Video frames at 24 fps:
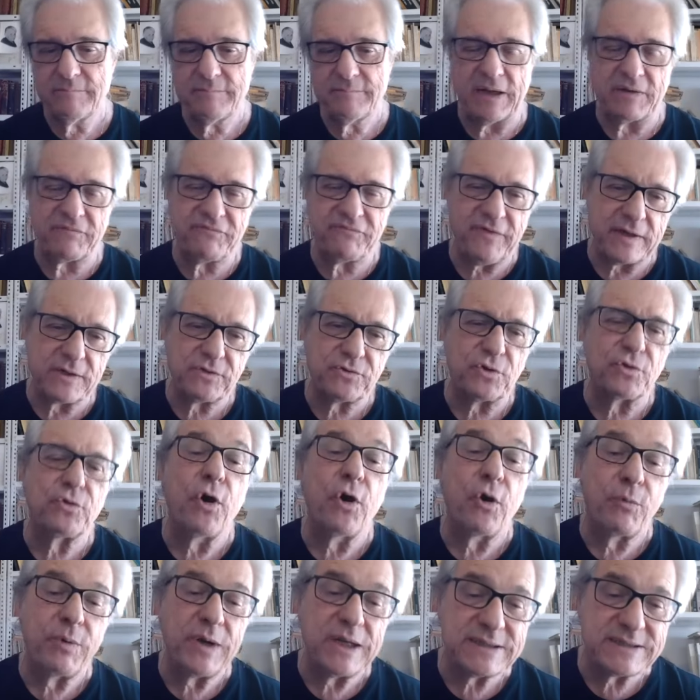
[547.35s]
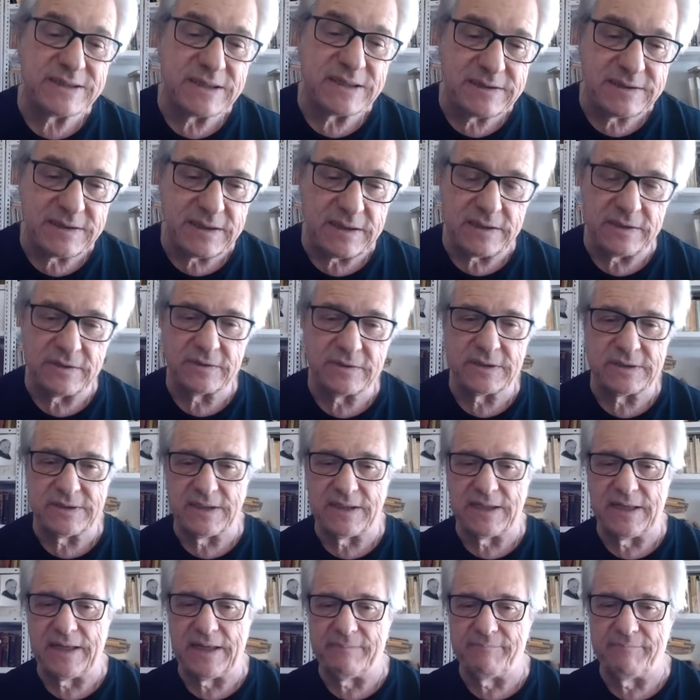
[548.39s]
perfecto doble sentido que
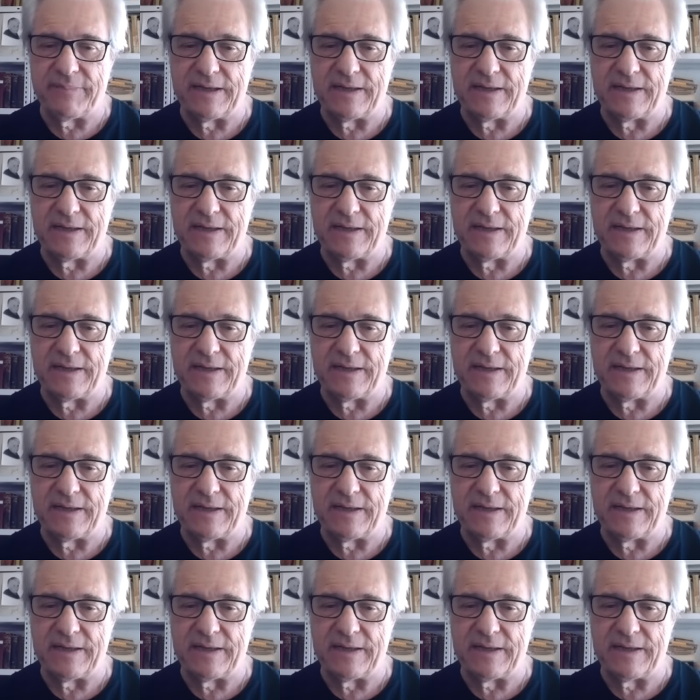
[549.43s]
tiene la